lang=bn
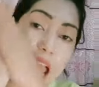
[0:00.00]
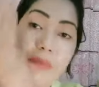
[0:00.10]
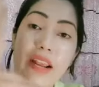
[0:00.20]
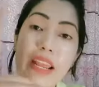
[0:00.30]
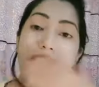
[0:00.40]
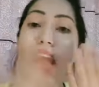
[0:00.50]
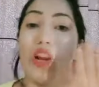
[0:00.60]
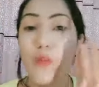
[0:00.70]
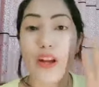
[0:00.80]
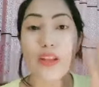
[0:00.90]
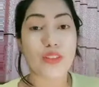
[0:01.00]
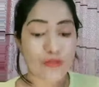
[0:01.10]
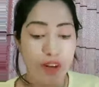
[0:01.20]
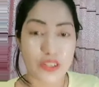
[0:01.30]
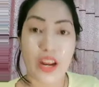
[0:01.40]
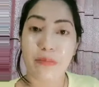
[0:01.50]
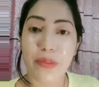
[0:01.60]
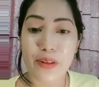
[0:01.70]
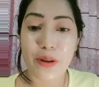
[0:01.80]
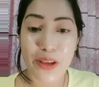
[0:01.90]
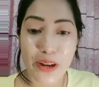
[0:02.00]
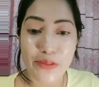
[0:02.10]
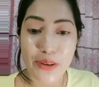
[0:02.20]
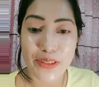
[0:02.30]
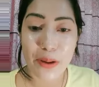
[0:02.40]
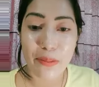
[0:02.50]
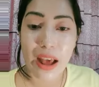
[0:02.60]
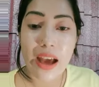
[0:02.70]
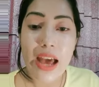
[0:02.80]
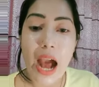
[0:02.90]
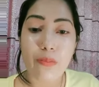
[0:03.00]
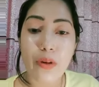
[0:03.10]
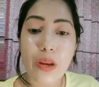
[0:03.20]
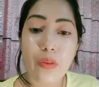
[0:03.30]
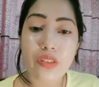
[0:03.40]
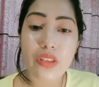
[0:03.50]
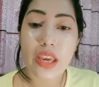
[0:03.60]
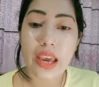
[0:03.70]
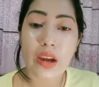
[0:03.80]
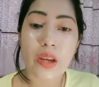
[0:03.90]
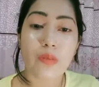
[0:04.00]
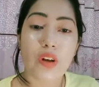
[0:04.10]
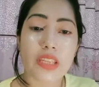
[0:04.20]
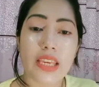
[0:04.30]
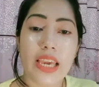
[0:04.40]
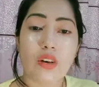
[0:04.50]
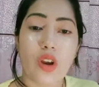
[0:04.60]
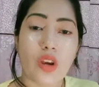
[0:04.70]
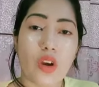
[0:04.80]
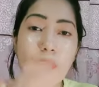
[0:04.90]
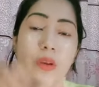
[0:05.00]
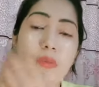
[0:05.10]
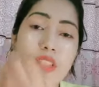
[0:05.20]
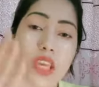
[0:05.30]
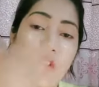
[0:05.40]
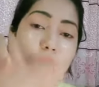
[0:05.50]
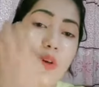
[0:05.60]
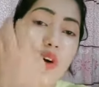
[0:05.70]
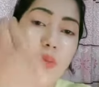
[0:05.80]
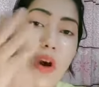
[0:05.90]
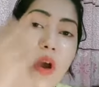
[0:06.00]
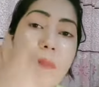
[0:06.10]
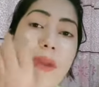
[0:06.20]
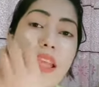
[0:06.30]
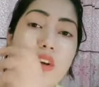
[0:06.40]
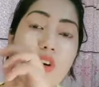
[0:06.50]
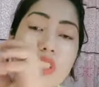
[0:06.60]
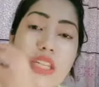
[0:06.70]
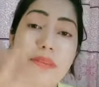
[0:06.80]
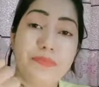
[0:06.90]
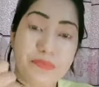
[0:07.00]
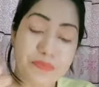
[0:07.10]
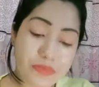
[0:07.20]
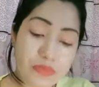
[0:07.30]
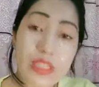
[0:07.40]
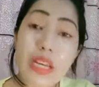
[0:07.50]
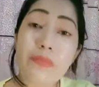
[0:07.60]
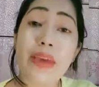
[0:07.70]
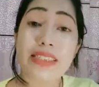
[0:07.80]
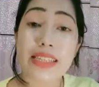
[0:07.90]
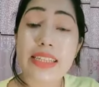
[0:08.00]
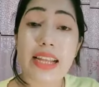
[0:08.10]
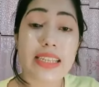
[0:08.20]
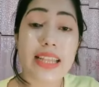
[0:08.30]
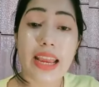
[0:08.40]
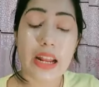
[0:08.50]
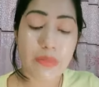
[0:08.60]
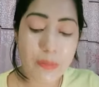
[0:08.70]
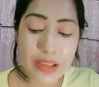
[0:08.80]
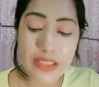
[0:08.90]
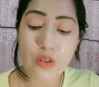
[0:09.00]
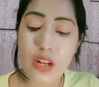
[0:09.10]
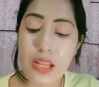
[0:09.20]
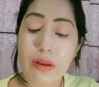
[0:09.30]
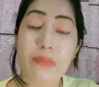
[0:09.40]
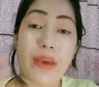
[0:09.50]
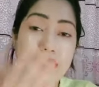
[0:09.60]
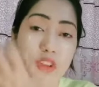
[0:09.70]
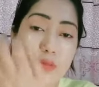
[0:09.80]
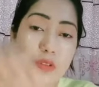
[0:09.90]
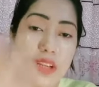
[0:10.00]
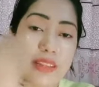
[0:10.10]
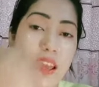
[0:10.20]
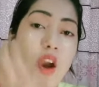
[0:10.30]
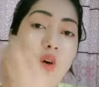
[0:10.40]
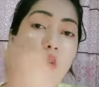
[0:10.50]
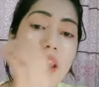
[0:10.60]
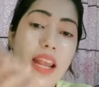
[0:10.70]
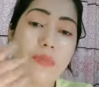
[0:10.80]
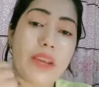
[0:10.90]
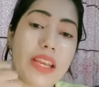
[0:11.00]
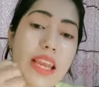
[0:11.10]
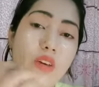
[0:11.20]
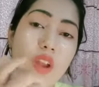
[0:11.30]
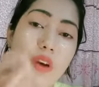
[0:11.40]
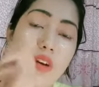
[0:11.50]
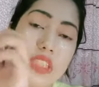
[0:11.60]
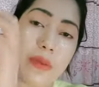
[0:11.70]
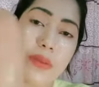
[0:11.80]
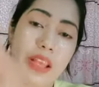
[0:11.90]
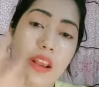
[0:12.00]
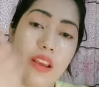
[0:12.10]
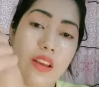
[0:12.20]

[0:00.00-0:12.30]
আমার এই কালো বডি যদি ফসা হয় আপনাদের বডি কেন ফসা হবে না আপু ইনবক্স কি ইনবক্সে কি করে আপনি ইনবক্স কি করবো করবো পেজে হচ্ছে মেসেঞ্জার আছে দেখেন আপনি পেজে ঢুকলে দেখবেন মেসেজ অপশন আছে ওইখানে আপনি ক্লিক করলেই হচ্ছে আমাদের